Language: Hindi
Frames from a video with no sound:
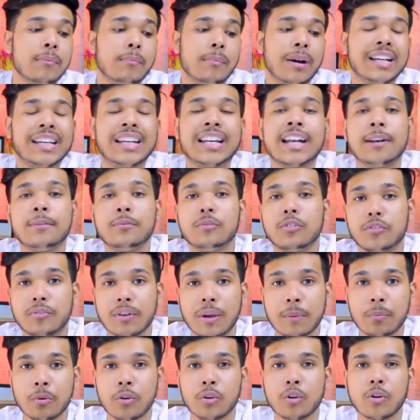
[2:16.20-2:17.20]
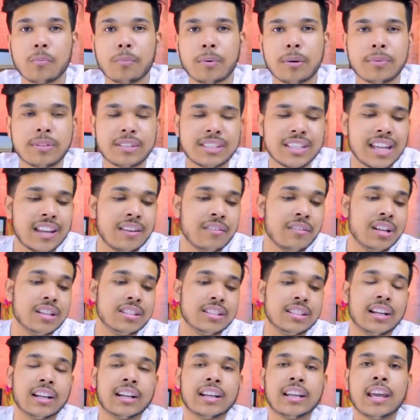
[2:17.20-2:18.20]
बाकी रेडमी नोट फाइव प्रो के ऊपर भी सेल वेल
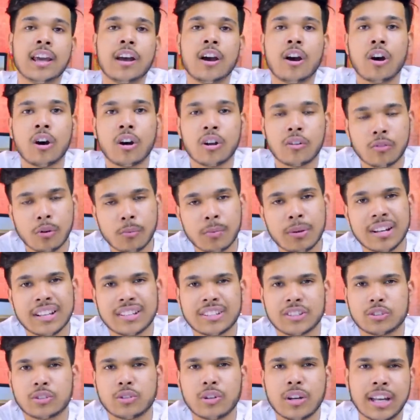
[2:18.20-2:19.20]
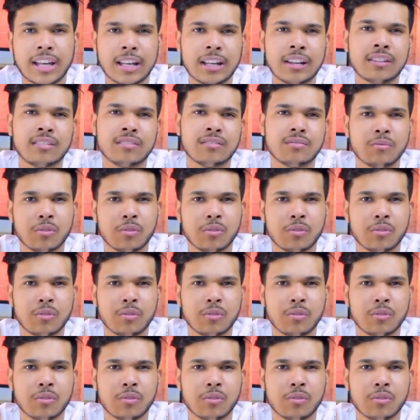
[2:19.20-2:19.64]
चल रही है और वो भी ले सकते हो लेकिन